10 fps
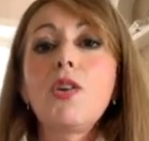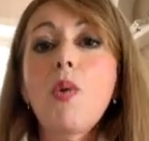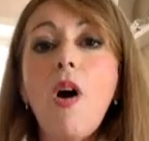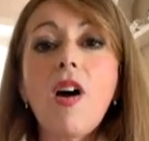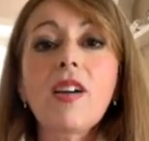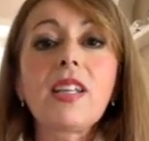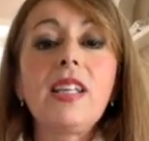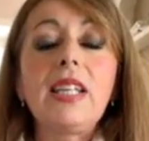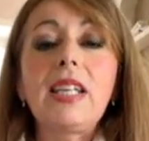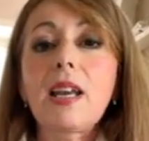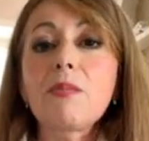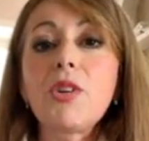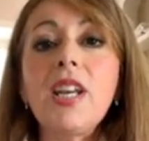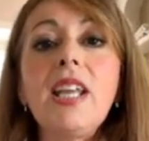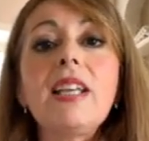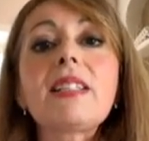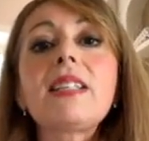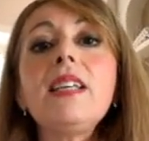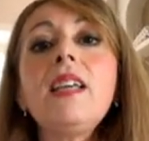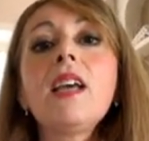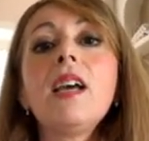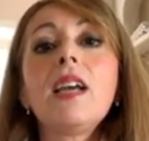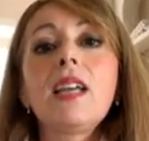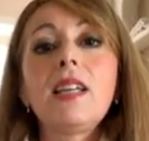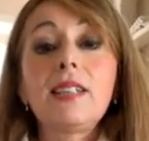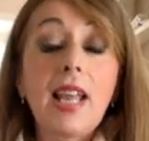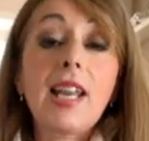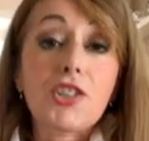luoghi cremonesi eh, della